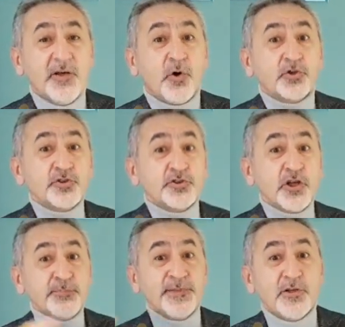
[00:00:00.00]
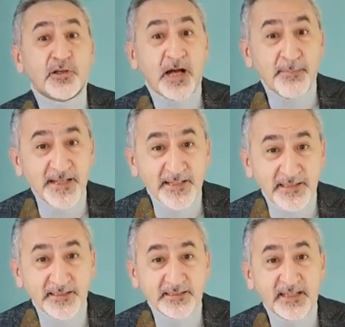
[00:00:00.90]
34 milyon
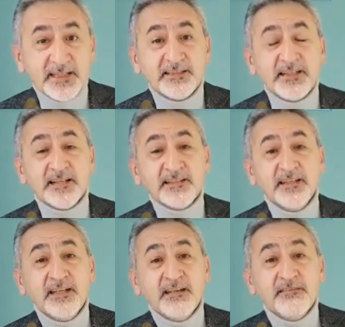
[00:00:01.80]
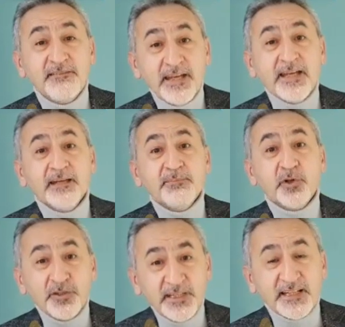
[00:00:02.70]
Amerikalıyı taradılar ve
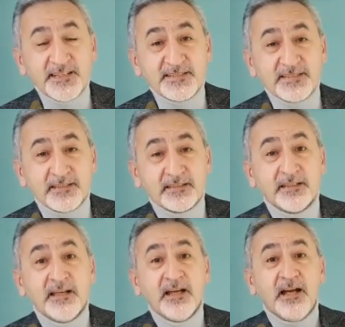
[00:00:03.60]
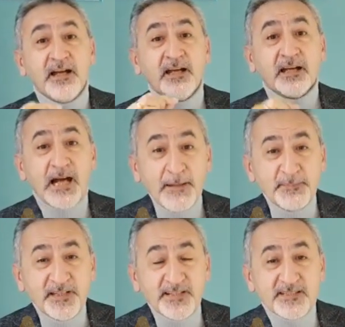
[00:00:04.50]
Biontech aşısının
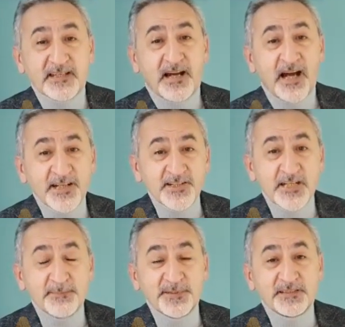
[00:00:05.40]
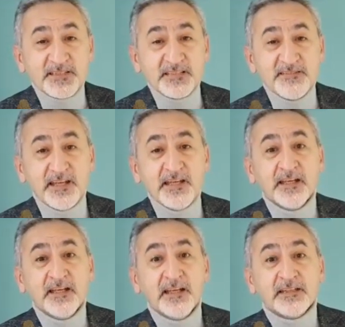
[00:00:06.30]
kalp krizi, akciğer pıhtısı ve
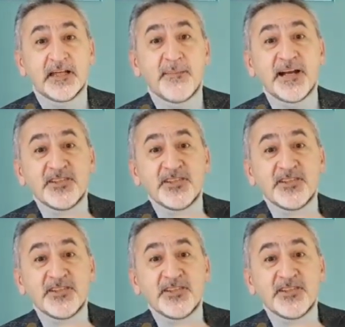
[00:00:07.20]
damar